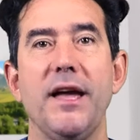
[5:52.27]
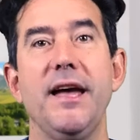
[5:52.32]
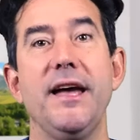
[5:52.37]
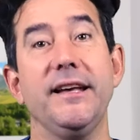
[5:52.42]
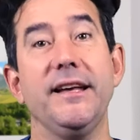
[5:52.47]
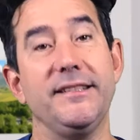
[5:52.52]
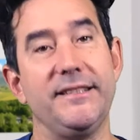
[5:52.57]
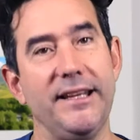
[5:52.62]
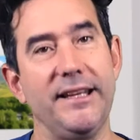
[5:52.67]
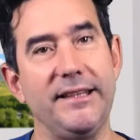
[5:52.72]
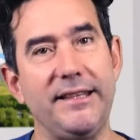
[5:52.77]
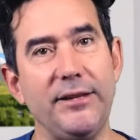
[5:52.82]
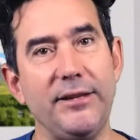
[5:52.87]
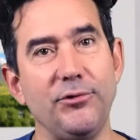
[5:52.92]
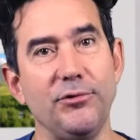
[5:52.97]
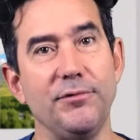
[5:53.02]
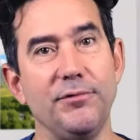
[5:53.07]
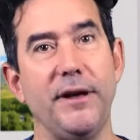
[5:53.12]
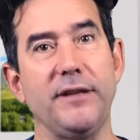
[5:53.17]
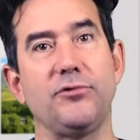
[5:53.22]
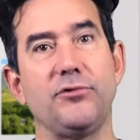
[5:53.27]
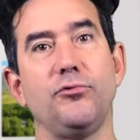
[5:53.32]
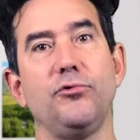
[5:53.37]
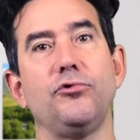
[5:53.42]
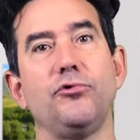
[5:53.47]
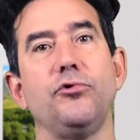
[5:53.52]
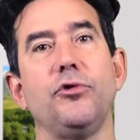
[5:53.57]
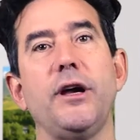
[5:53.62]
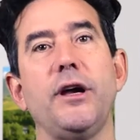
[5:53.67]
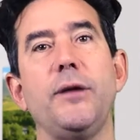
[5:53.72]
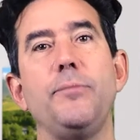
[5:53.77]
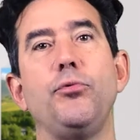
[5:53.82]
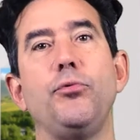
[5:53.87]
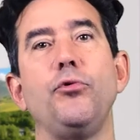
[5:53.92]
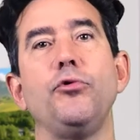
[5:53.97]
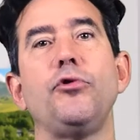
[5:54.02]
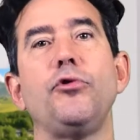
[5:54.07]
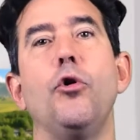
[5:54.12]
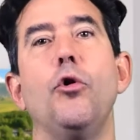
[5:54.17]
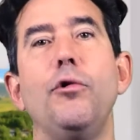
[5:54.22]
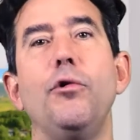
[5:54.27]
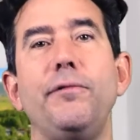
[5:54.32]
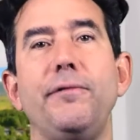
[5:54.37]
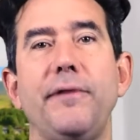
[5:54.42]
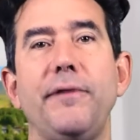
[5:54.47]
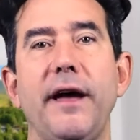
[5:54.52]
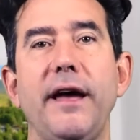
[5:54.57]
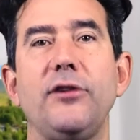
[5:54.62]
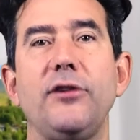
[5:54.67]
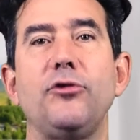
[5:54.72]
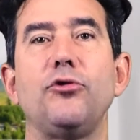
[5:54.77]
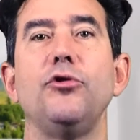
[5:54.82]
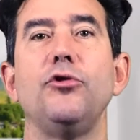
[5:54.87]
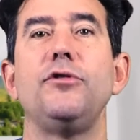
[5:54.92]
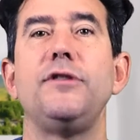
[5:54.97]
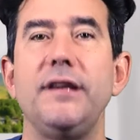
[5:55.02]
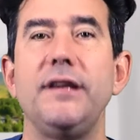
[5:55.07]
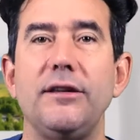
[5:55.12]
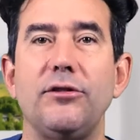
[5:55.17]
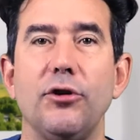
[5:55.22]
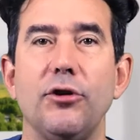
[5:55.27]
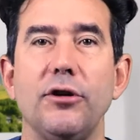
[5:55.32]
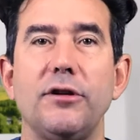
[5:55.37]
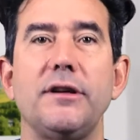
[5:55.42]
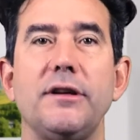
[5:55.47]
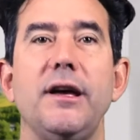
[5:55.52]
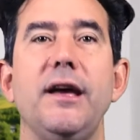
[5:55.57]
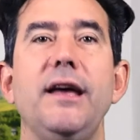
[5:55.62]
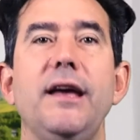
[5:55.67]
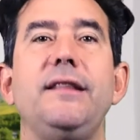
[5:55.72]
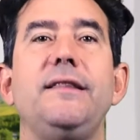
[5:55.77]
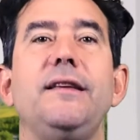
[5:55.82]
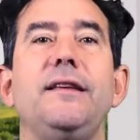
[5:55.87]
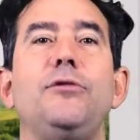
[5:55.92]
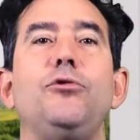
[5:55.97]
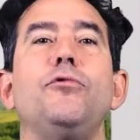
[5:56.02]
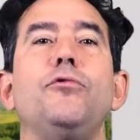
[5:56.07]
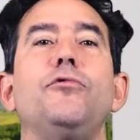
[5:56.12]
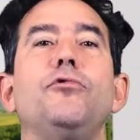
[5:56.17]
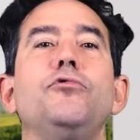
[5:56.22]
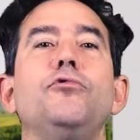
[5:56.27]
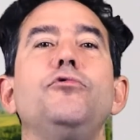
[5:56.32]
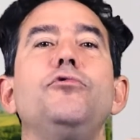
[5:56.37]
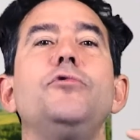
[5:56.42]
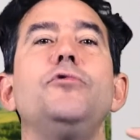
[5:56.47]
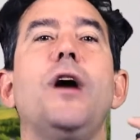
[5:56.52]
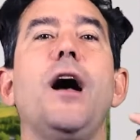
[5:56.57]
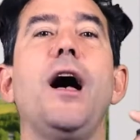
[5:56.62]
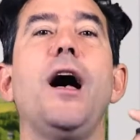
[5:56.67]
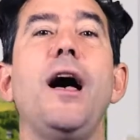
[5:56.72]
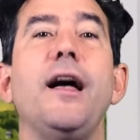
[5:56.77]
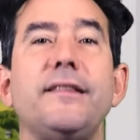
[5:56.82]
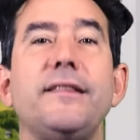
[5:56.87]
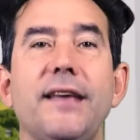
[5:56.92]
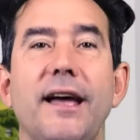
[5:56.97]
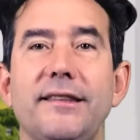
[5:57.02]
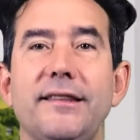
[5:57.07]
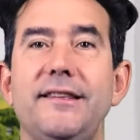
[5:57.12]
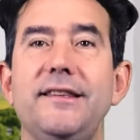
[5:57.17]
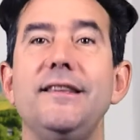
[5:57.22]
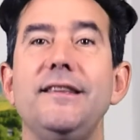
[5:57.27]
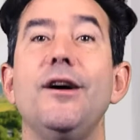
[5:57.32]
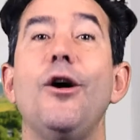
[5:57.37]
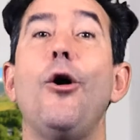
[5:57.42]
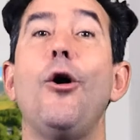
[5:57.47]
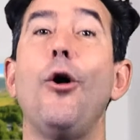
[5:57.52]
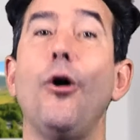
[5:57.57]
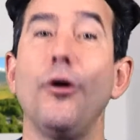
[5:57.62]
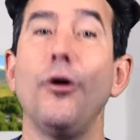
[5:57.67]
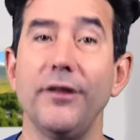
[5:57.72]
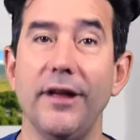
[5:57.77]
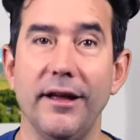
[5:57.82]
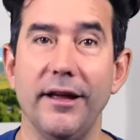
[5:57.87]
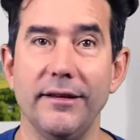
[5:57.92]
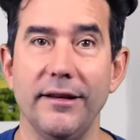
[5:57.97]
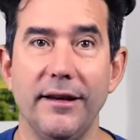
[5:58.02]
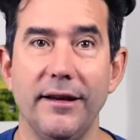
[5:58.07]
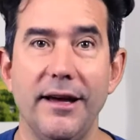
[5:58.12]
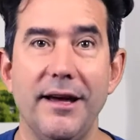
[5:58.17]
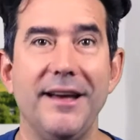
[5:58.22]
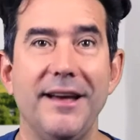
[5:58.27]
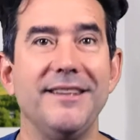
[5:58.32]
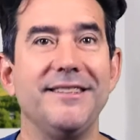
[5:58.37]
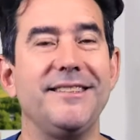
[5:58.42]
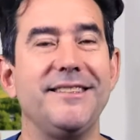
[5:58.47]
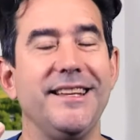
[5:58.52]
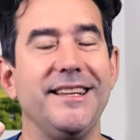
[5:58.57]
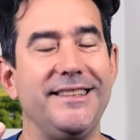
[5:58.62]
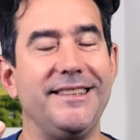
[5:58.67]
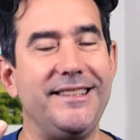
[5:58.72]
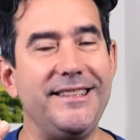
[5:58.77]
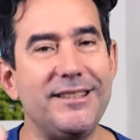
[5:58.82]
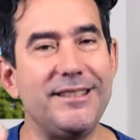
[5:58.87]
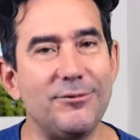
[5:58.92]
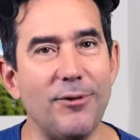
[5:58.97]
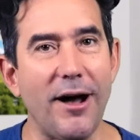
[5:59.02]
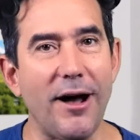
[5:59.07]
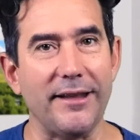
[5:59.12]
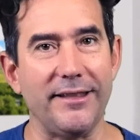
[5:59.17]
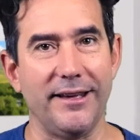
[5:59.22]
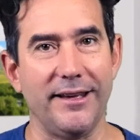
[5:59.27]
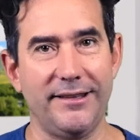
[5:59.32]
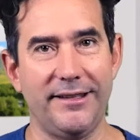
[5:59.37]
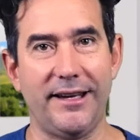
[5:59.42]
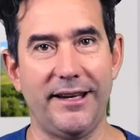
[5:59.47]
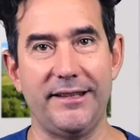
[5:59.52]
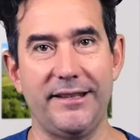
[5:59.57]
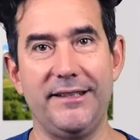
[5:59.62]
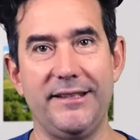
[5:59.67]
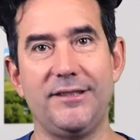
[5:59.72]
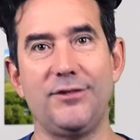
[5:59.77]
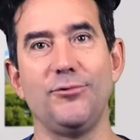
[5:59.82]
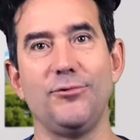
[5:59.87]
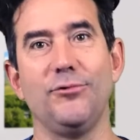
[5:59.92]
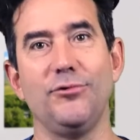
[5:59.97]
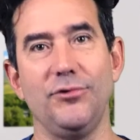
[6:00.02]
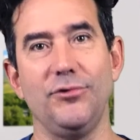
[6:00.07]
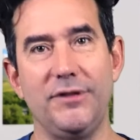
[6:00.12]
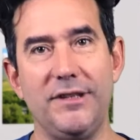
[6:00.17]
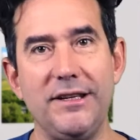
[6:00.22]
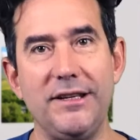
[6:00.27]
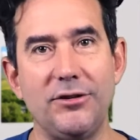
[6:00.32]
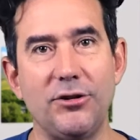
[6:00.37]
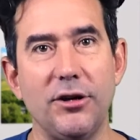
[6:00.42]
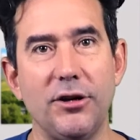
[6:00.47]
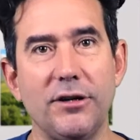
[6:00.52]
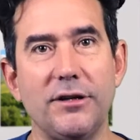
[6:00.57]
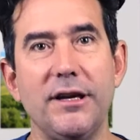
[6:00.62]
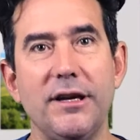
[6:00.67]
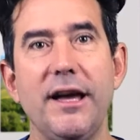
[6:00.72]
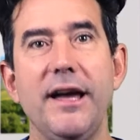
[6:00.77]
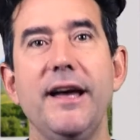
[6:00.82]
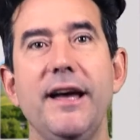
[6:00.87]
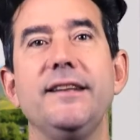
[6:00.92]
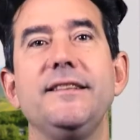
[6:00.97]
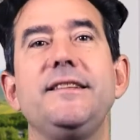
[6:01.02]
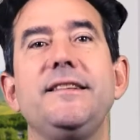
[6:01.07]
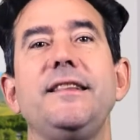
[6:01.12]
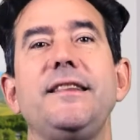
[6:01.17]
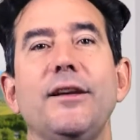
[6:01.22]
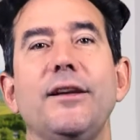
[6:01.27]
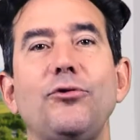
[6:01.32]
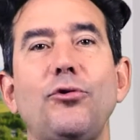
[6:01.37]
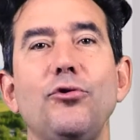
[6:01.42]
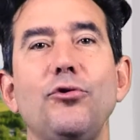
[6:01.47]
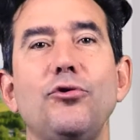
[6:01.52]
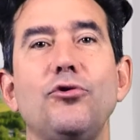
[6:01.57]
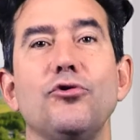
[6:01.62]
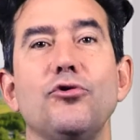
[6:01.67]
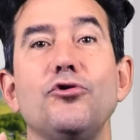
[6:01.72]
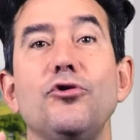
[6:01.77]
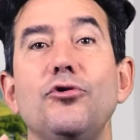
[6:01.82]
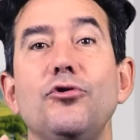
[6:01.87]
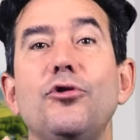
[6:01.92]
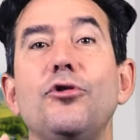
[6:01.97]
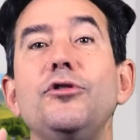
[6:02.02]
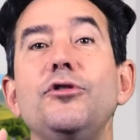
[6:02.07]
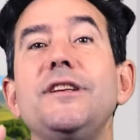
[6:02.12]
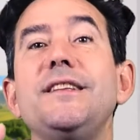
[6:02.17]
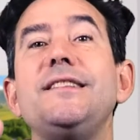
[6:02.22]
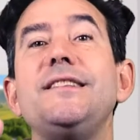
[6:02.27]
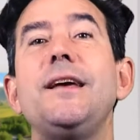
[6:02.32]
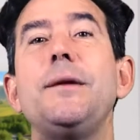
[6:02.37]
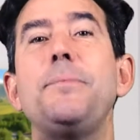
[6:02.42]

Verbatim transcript: C'était une façon de répondre au fait que TikTok était devenu interdit en Inde. Cette histoire d'interdiction de TikTok, c'est un truc que je ne connaissais